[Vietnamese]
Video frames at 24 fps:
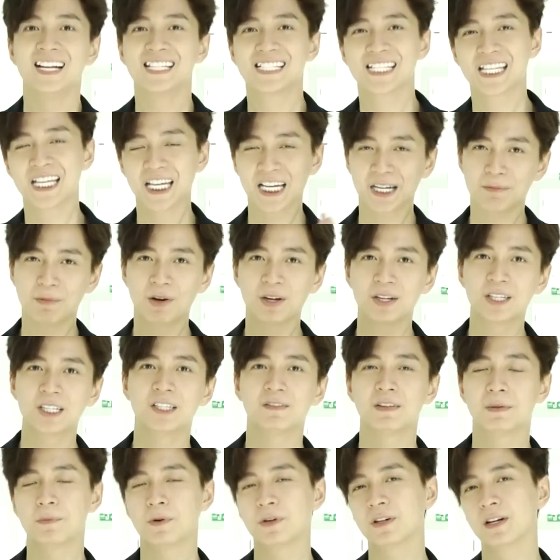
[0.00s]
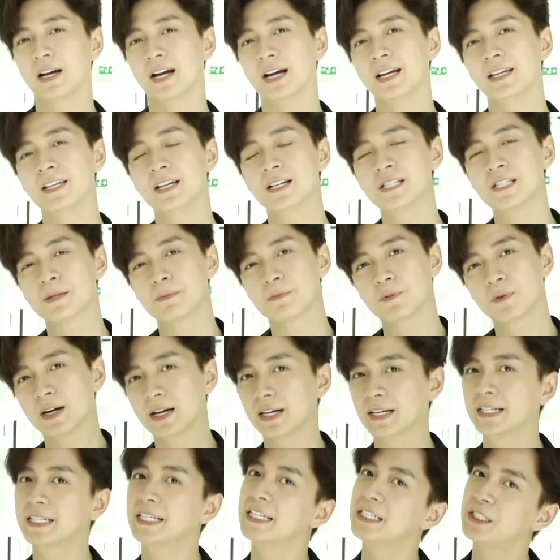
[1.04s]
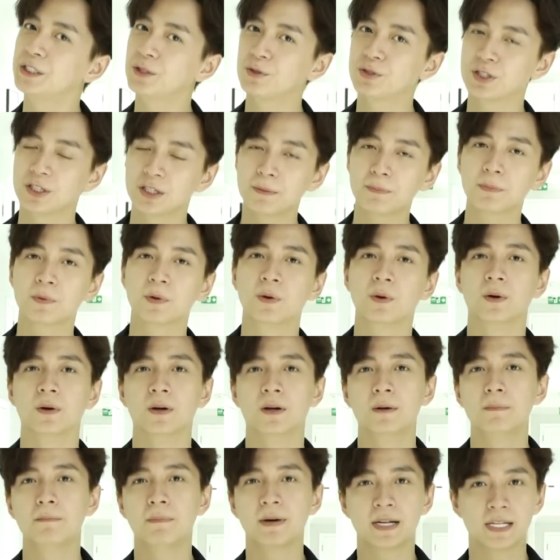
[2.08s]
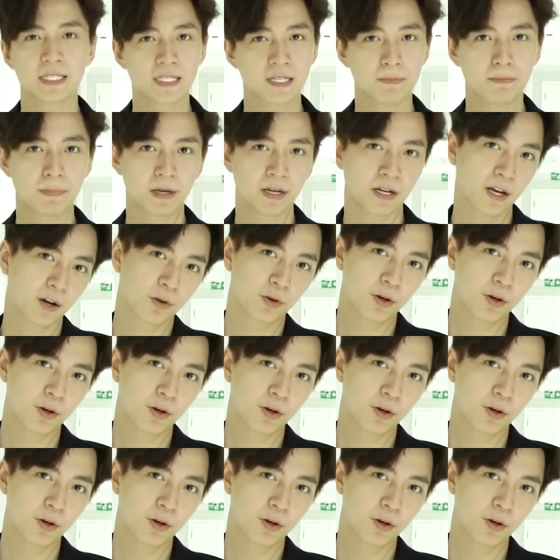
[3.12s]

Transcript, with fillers: Xin chào mọi người, và mọi người hãy nhớ subscribe kênh YouTube của Madison Media